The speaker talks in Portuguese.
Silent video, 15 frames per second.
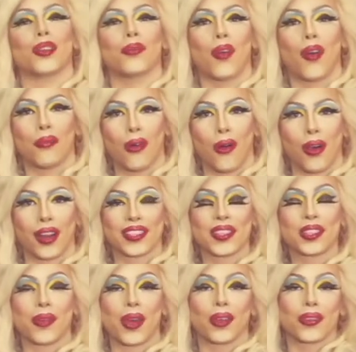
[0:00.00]
meu amores. Eu
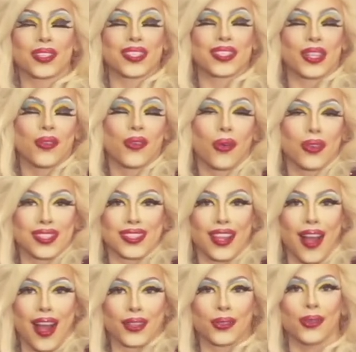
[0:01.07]
espero que vocês tenham
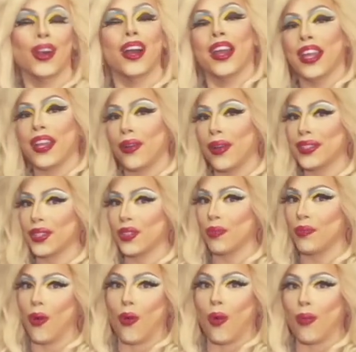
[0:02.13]
gostado e conhecido um
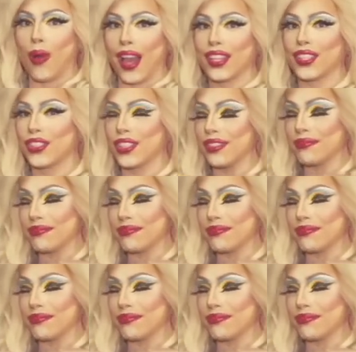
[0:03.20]
pouco mais de